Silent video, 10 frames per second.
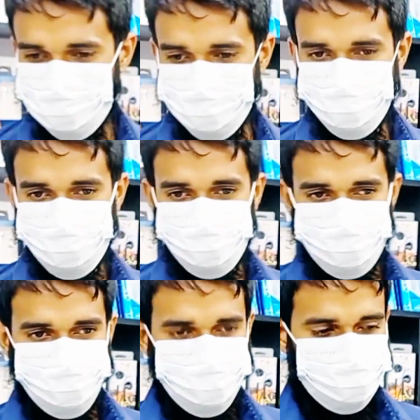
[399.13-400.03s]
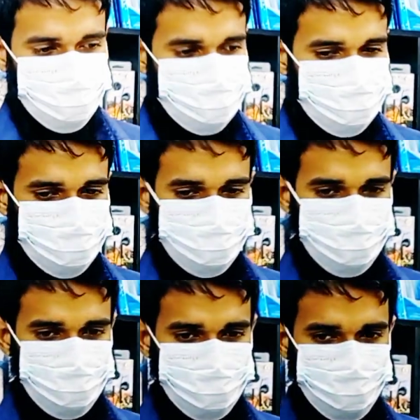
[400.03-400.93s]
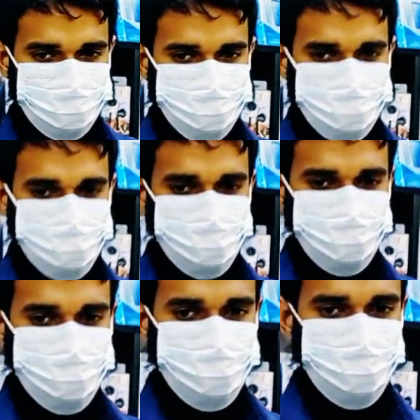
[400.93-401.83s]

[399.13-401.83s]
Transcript: আপনি ইউজ করতে করতে বেশি দিন টিকবে না আচ্ছা এবার আমরা